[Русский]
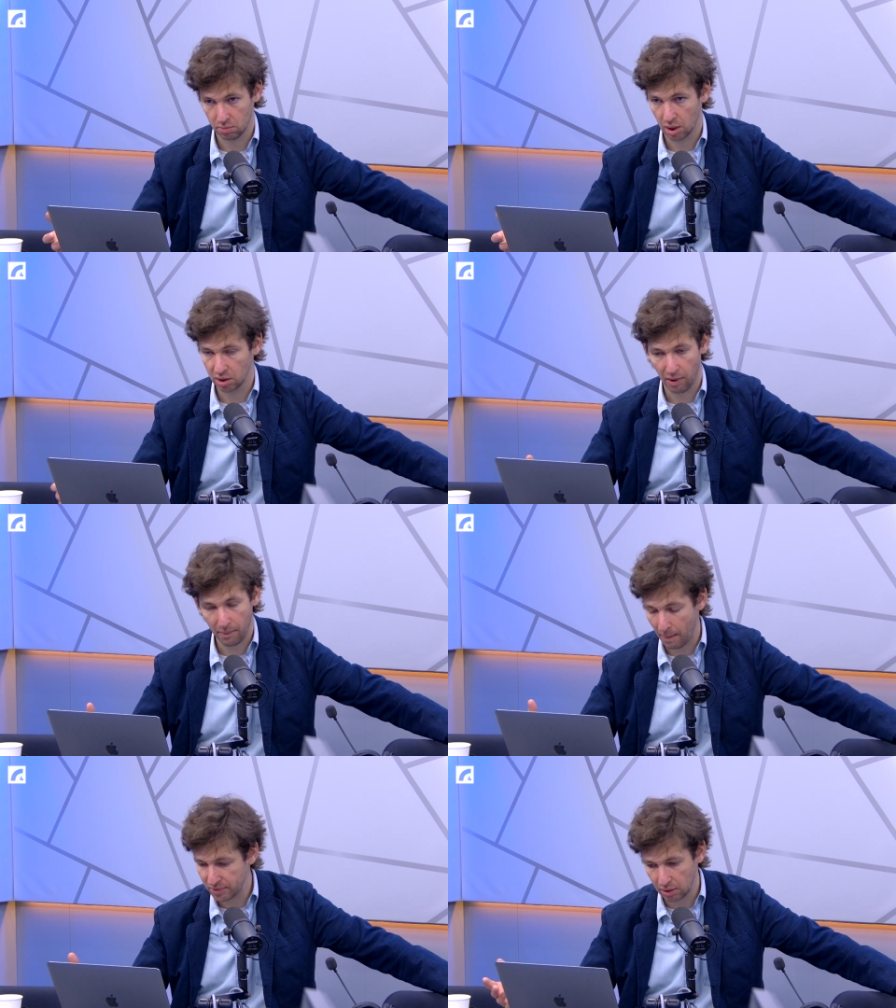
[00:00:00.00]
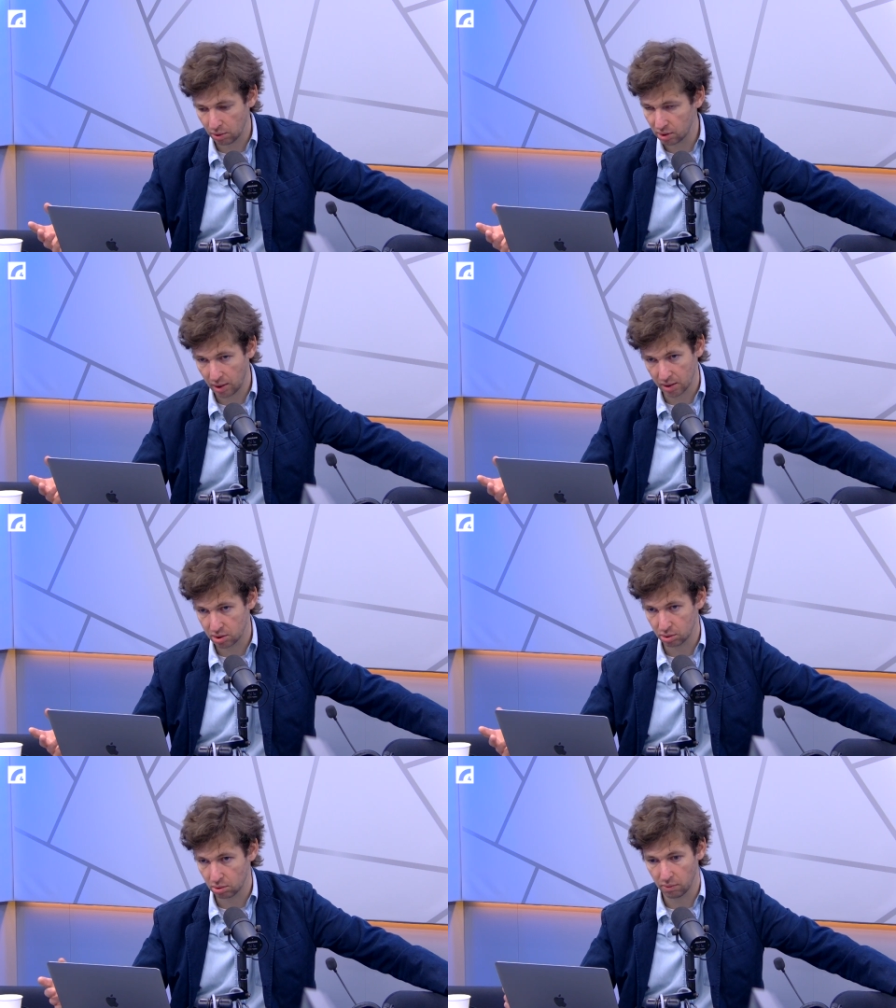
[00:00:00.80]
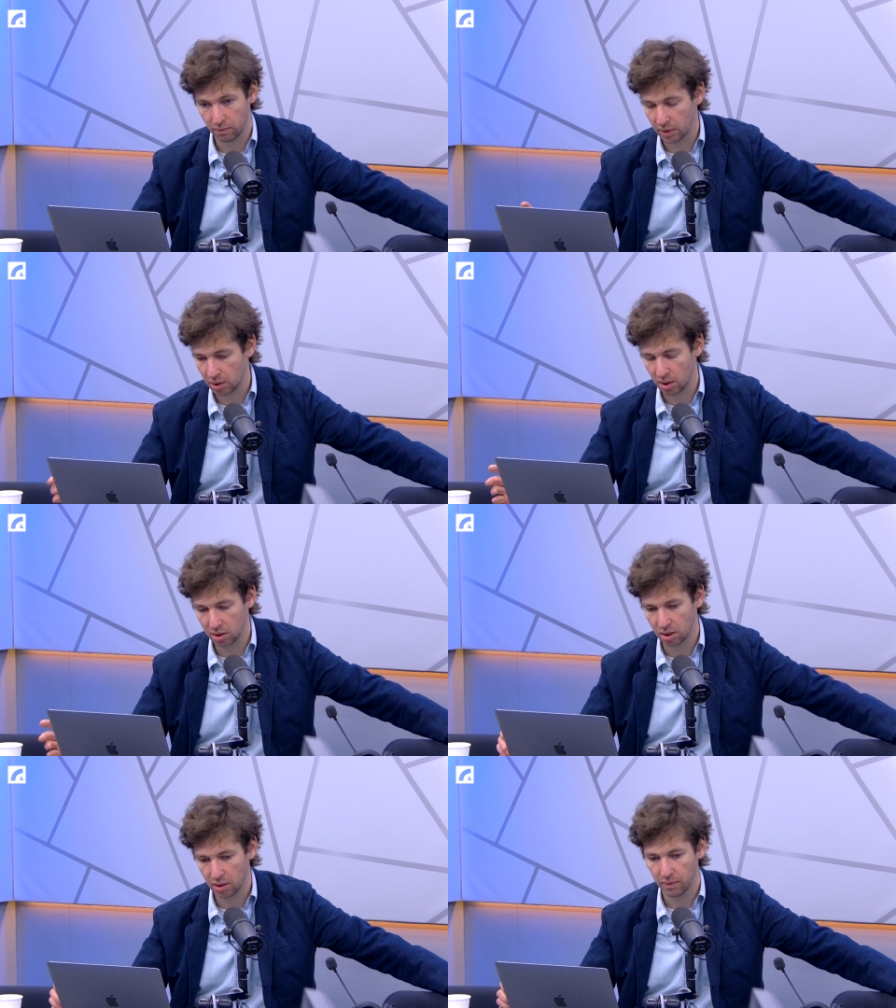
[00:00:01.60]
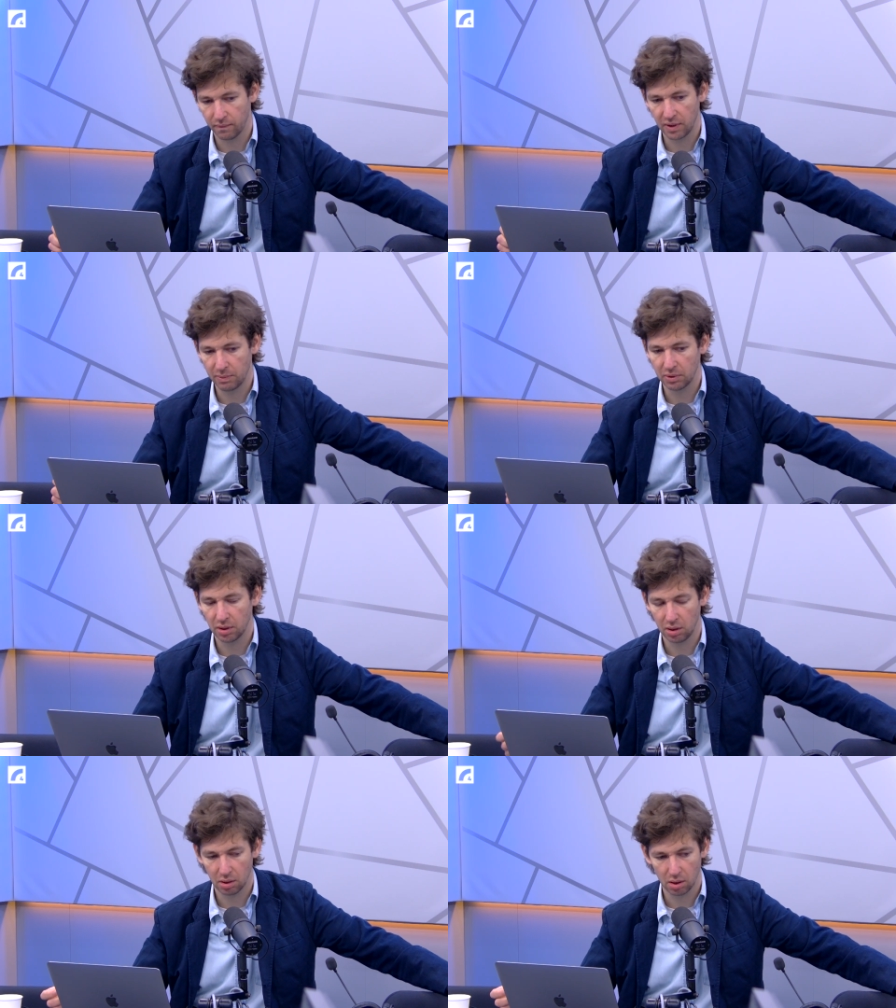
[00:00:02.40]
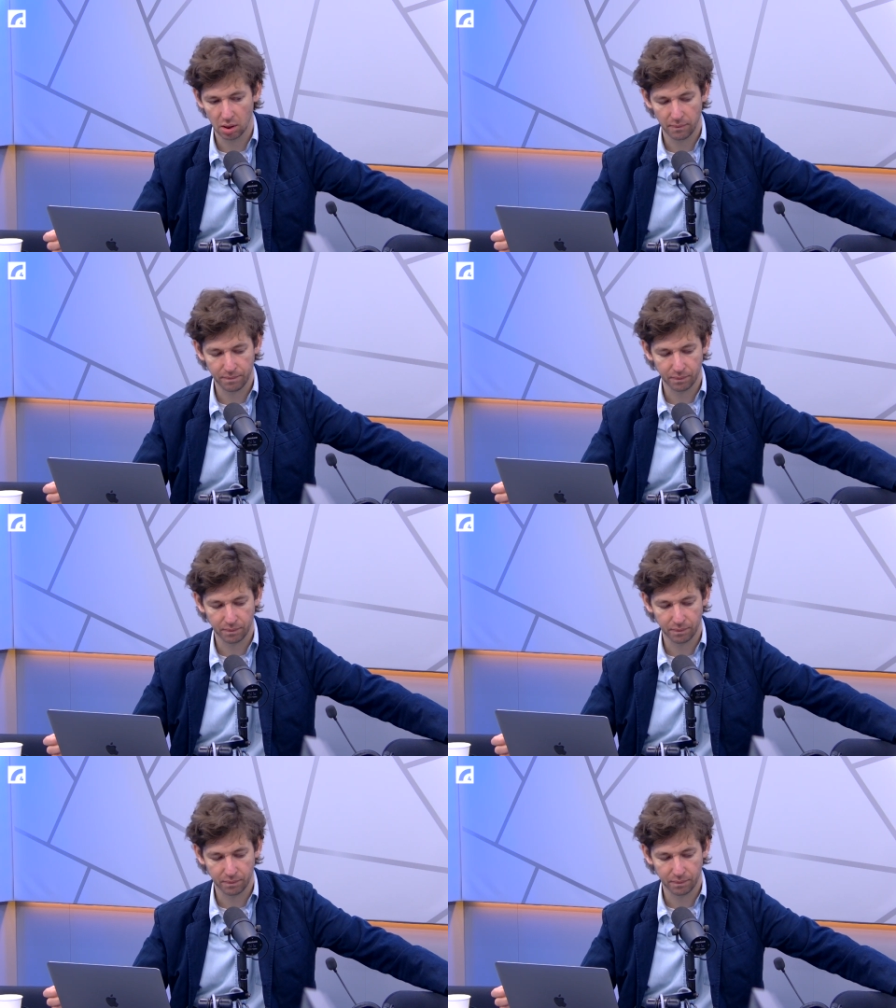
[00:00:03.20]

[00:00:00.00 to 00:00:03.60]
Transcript: Это абсолютно ясно, что э, это временный э,